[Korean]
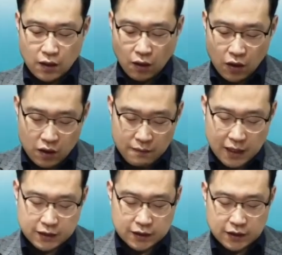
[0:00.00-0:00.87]

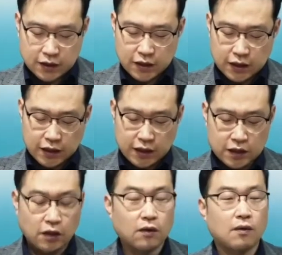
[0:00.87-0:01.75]
얼마든지
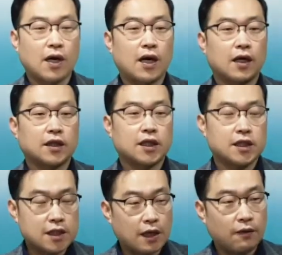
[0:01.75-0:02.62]
이적과
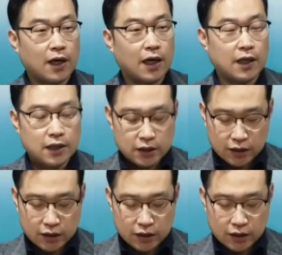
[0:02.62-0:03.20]
기사와